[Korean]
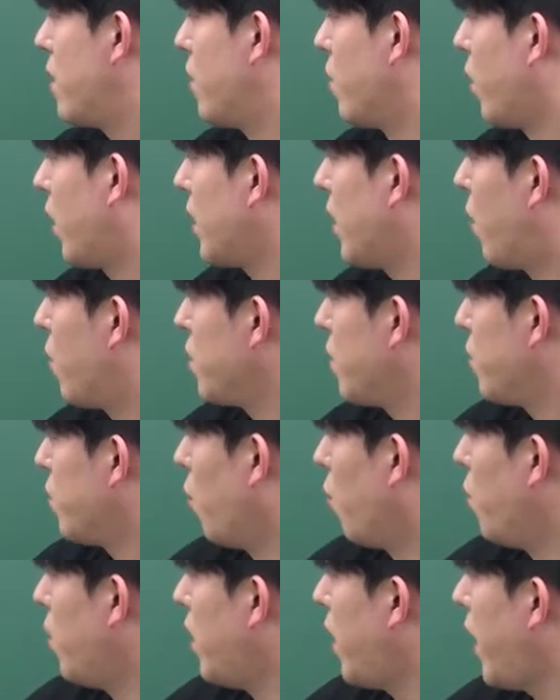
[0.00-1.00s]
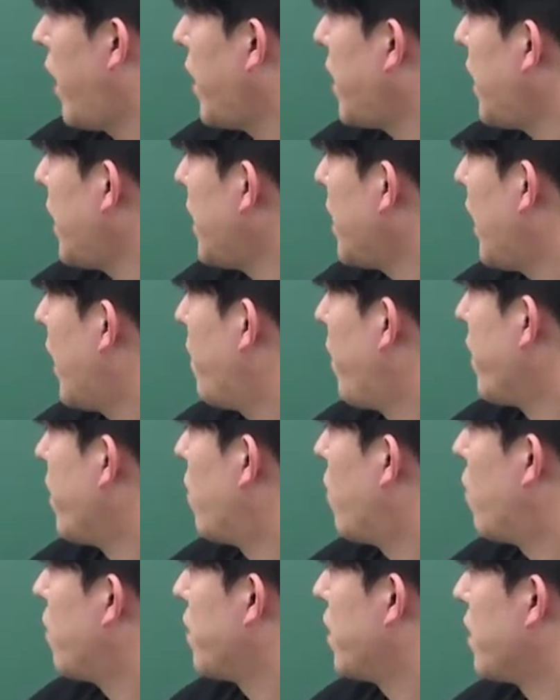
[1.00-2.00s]
여기 나오는 놀래기나 뭐
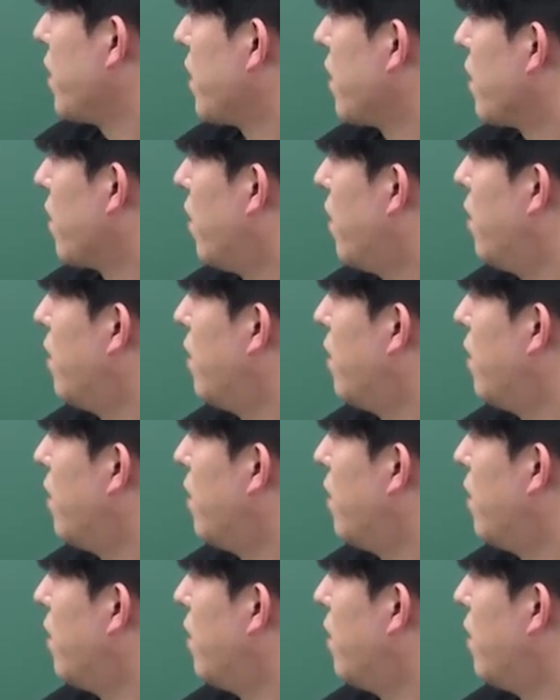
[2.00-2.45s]
이런 거는 어,